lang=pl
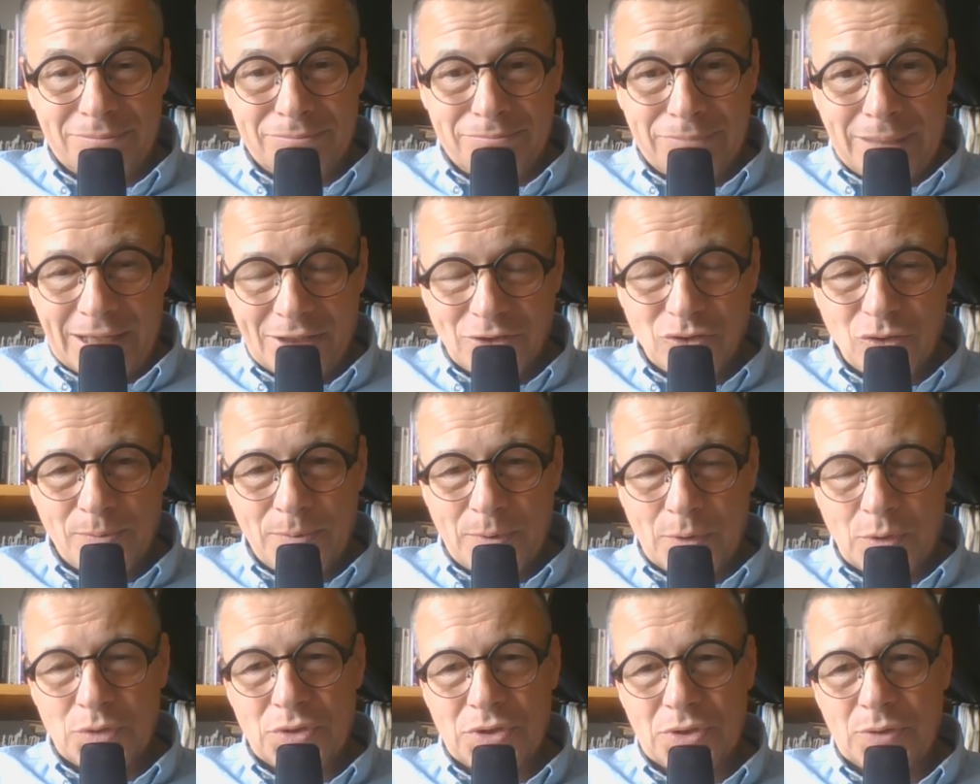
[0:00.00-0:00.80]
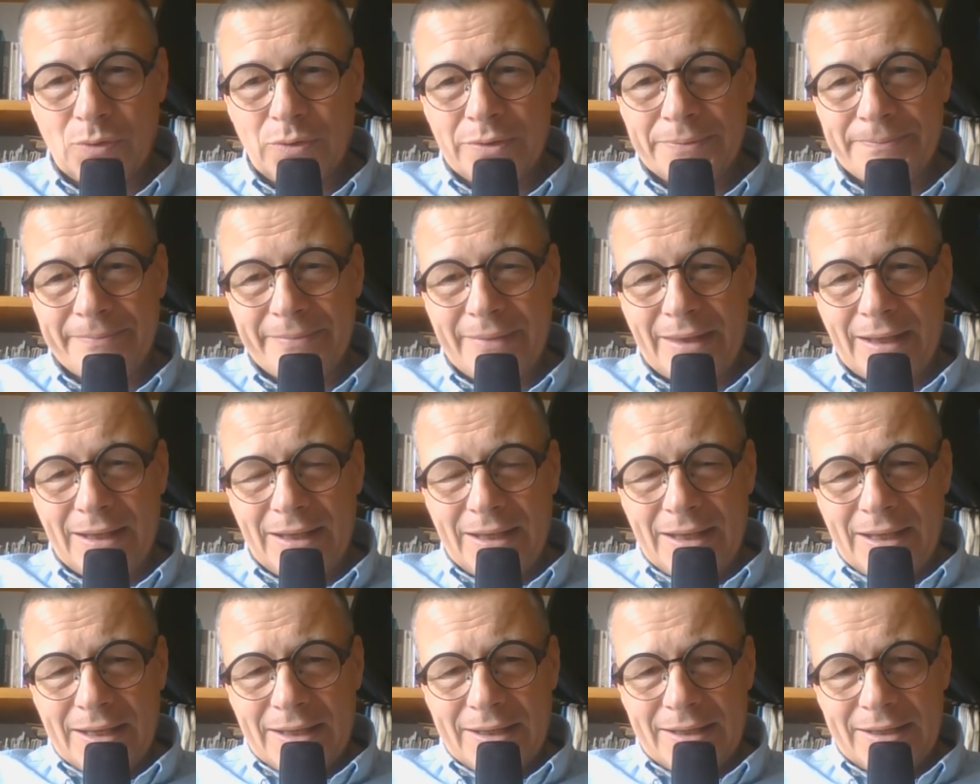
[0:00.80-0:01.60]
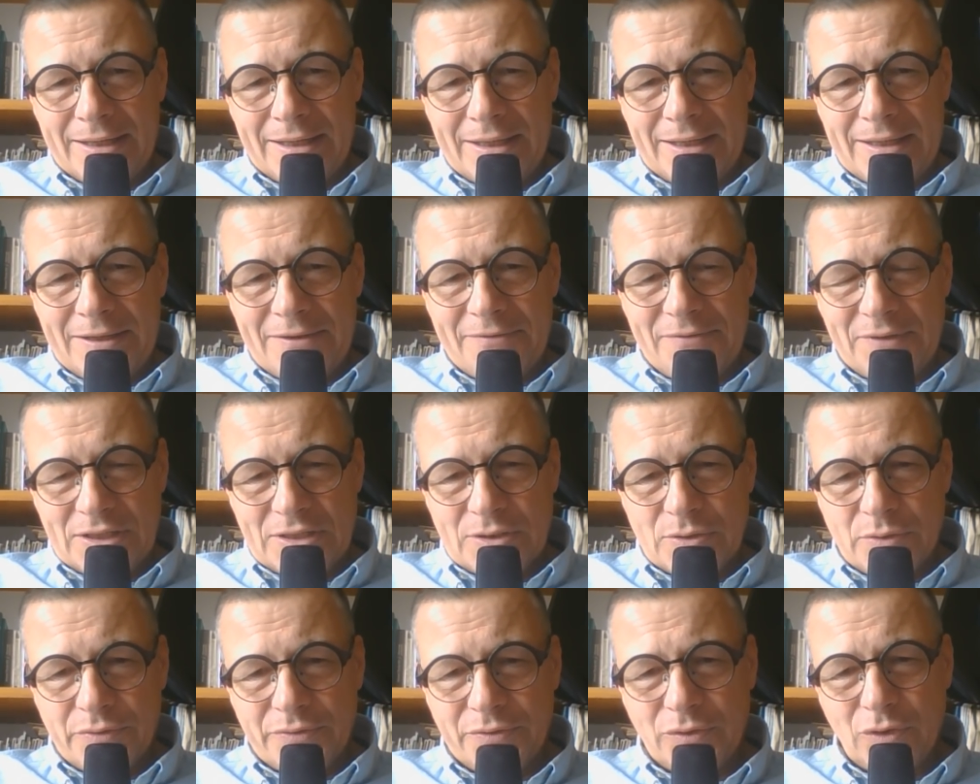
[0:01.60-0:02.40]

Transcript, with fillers: bardzo prosił e, widzów.